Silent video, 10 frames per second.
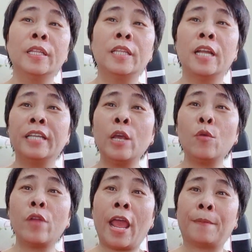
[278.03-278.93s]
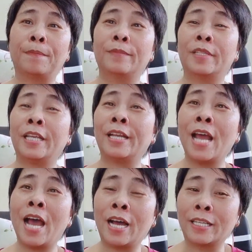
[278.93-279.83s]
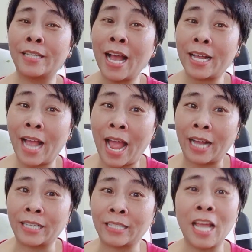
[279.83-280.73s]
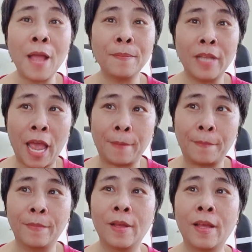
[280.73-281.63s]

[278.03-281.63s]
tình yêu đẹp thì đời ta càng thêm đẹp